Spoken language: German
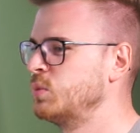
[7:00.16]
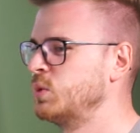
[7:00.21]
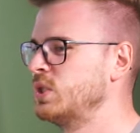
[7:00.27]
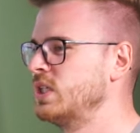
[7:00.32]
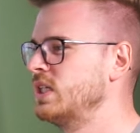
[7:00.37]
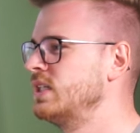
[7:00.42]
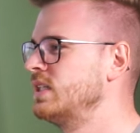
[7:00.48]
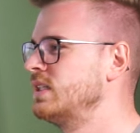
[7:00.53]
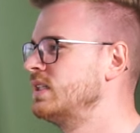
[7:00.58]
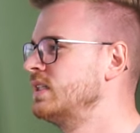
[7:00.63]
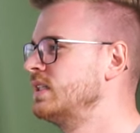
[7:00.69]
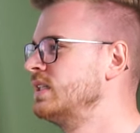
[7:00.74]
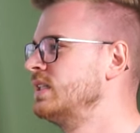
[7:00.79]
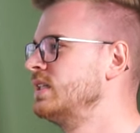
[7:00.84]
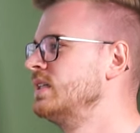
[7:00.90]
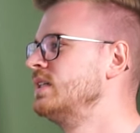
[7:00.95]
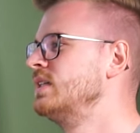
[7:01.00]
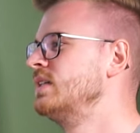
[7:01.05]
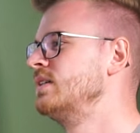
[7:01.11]
im Modell.
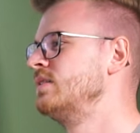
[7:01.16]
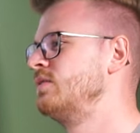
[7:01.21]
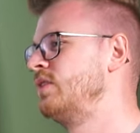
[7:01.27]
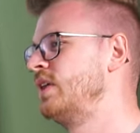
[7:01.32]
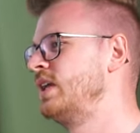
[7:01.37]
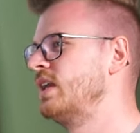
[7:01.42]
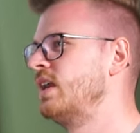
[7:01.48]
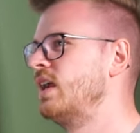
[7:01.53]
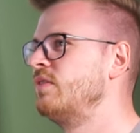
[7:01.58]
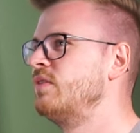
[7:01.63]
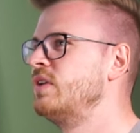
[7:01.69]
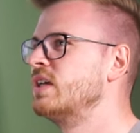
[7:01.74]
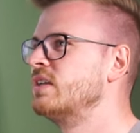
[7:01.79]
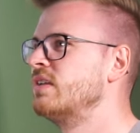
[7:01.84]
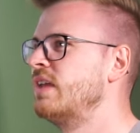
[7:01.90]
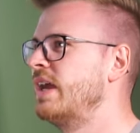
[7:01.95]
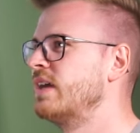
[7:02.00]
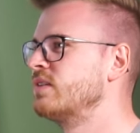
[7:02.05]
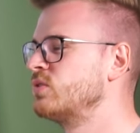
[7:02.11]
Wäre dann halt
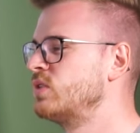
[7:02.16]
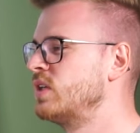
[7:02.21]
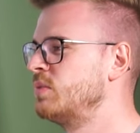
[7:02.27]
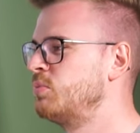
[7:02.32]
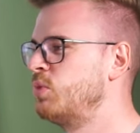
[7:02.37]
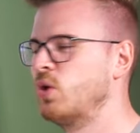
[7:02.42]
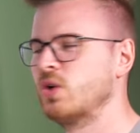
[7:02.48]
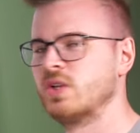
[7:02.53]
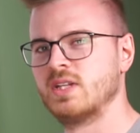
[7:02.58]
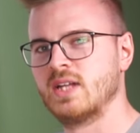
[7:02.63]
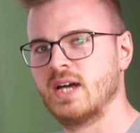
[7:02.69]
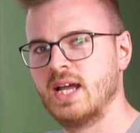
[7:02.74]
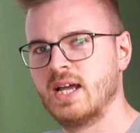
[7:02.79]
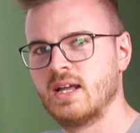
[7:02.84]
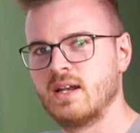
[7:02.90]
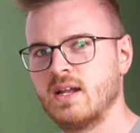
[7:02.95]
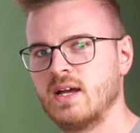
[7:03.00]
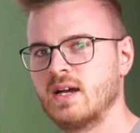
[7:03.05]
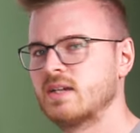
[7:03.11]
wieder eher so eine
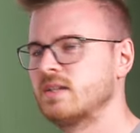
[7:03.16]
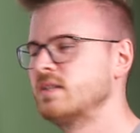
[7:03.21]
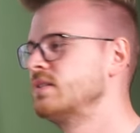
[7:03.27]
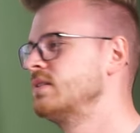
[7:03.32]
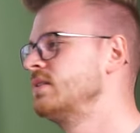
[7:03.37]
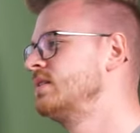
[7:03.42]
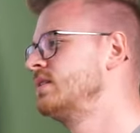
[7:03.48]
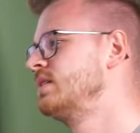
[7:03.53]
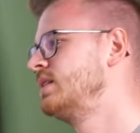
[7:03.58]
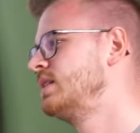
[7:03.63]
Epochen-3-Anlage.